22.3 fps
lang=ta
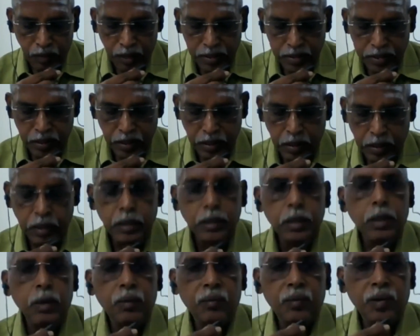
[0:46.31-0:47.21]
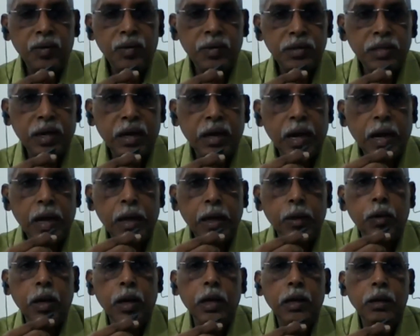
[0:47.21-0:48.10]
வாசகர்கள்
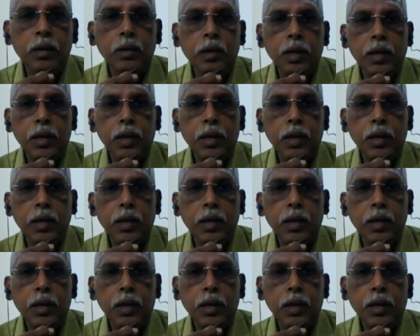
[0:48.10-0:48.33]
திறனாய்வுகள்